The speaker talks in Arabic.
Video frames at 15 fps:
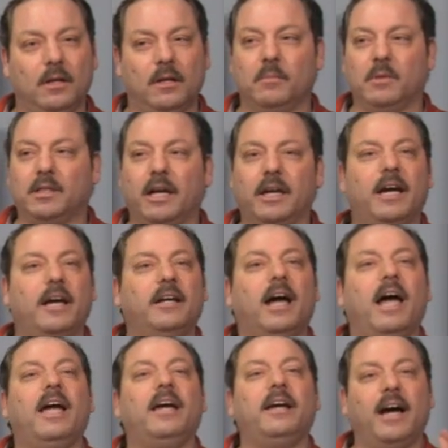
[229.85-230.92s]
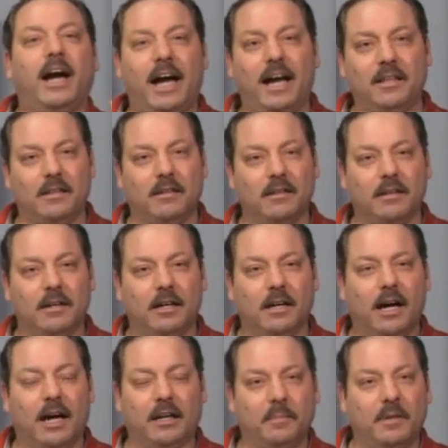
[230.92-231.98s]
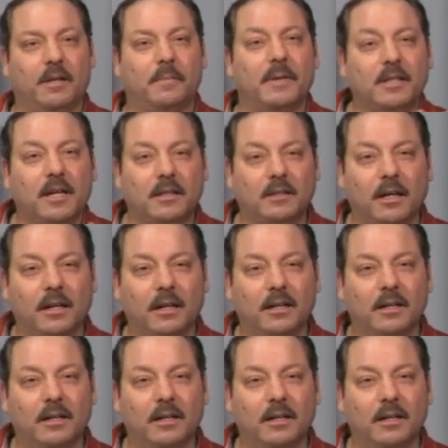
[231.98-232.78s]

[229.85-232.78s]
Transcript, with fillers: متهيألي اي حد هيبيع بطاطا